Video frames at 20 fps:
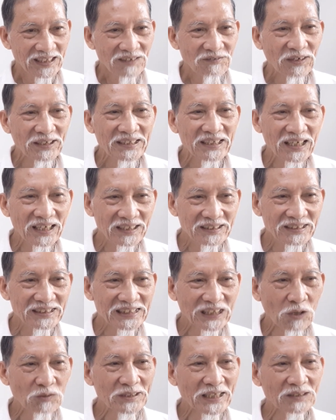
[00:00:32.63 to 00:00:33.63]
phần lớn
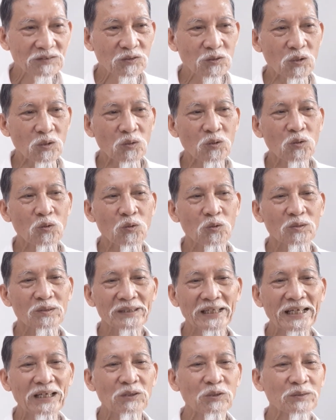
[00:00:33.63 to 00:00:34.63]
cháu chắt của cụ
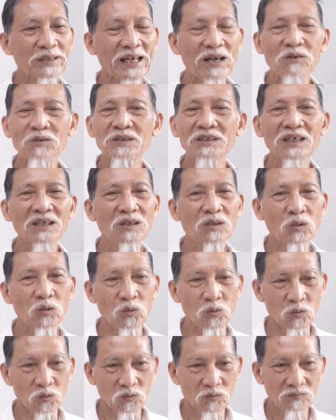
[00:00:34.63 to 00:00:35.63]
đều theo gương
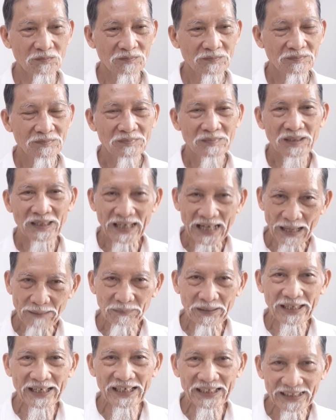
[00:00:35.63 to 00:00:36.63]
cụ
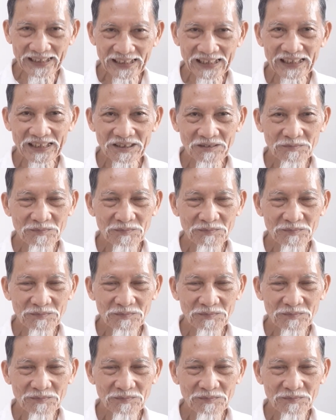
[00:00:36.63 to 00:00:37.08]
làm nghề y.